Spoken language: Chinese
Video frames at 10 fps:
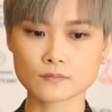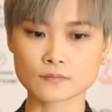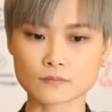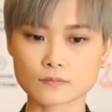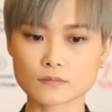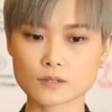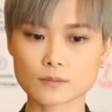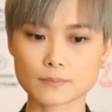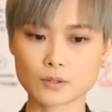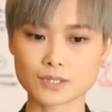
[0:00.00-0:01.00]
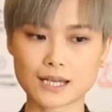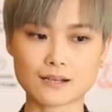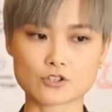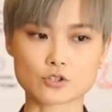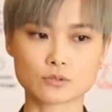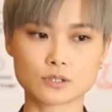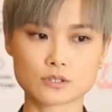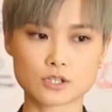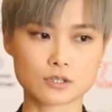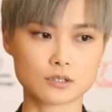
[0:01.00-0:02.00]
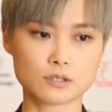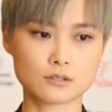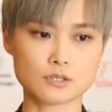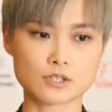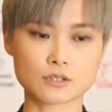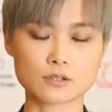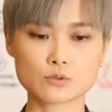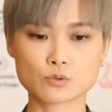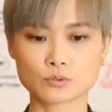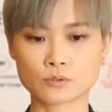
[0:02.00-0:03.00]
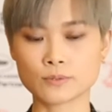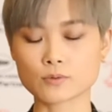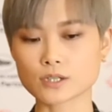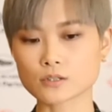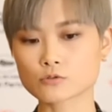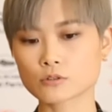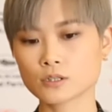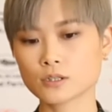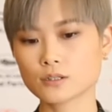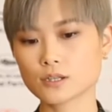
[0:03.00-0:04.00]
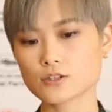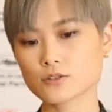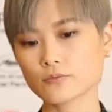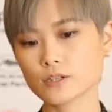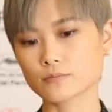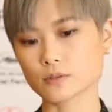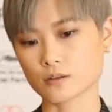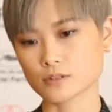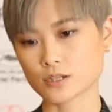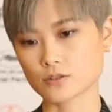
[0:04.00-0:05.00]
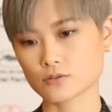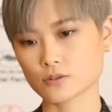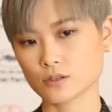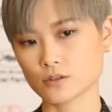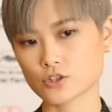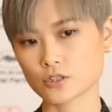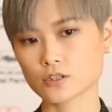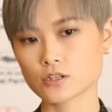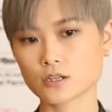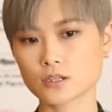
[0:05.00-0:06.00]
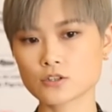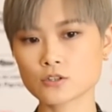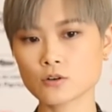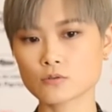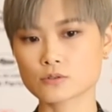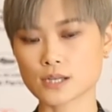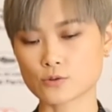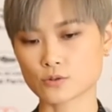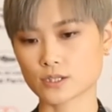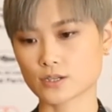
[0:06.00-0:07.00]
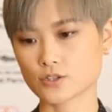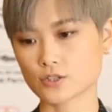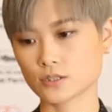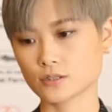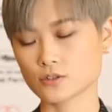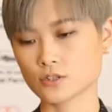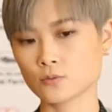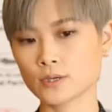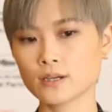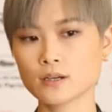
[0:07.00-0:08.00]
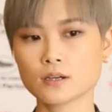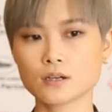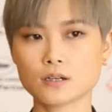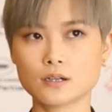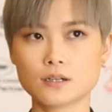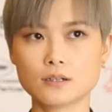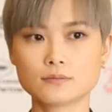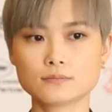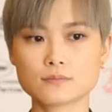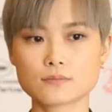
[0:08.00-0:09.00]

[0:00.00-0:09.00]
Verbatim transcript: 嗯，包括大家很熟的这个一些歌曲我都没有这样做。但是为什么要在呃时隔十二年之后来做这件事情呢？是因为呃